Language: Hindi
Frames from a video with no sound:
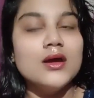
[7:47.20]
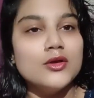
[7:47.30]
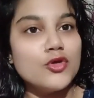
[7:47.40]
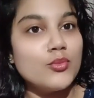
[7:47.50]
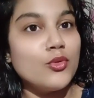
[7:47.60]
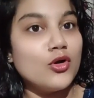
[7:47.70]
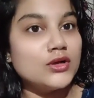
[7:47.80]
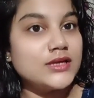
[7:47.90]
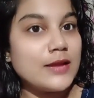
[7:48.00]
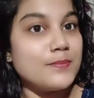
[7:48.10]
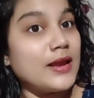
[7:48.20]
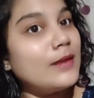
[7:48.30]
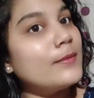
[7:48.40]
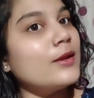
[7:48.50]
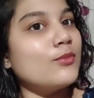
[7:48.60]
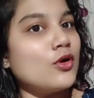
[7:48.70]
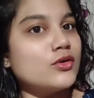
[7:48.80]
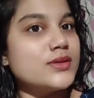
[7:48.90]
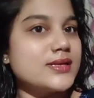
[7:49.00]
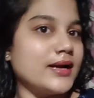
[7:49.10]
क्योंकि बहुत टाइम पहले मैंने ब्लॉग को
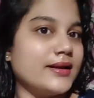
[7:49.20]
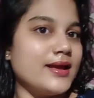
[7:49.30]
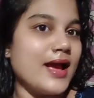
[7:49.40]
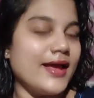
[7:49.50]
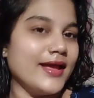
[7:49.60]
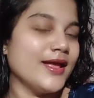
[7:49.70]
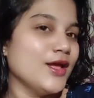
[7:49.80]
स्टार्ट किया है